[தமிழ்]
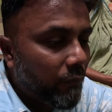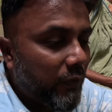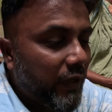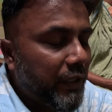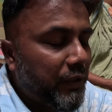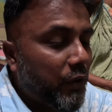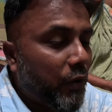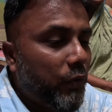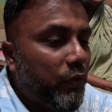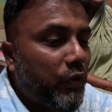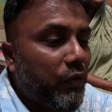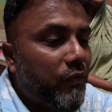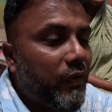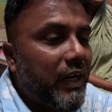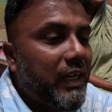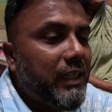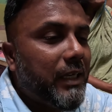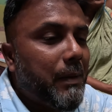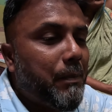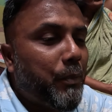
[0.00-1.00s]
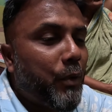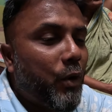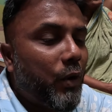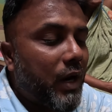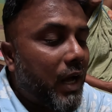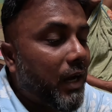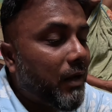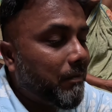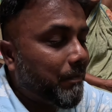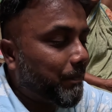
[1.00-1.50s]
வீட்டை விட்டு வெளியே
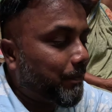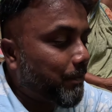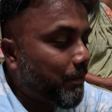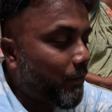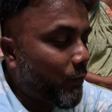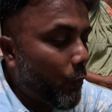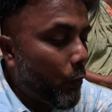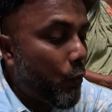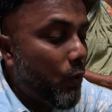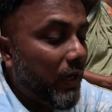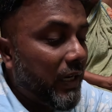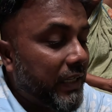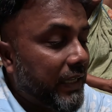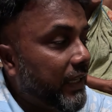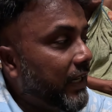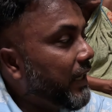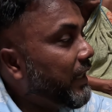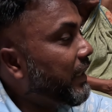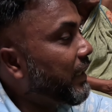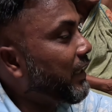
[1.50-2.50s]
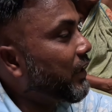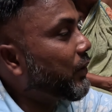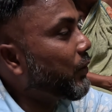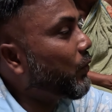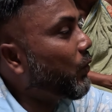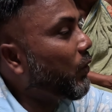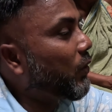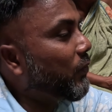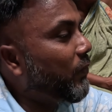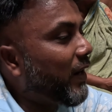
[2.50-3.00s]
போனால் உங்களுக்கு
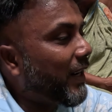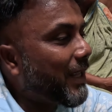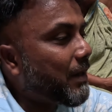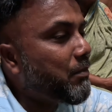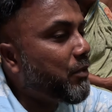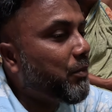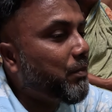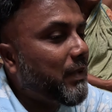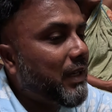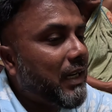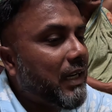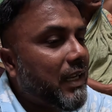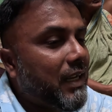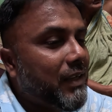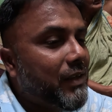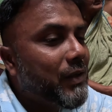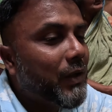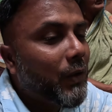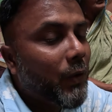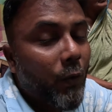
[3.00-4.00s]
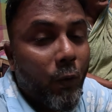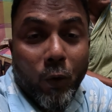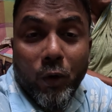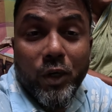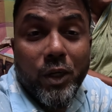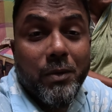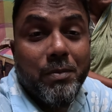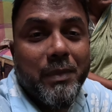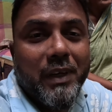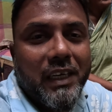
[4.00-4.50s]
இருக்கிறதுக்கு ஒரு விடமும் இல்லை
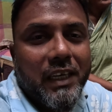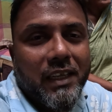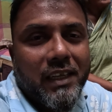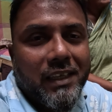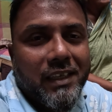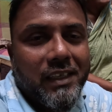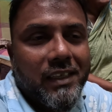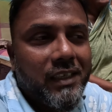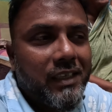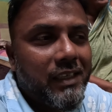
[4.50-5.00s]
ஒன்றும் இல்லை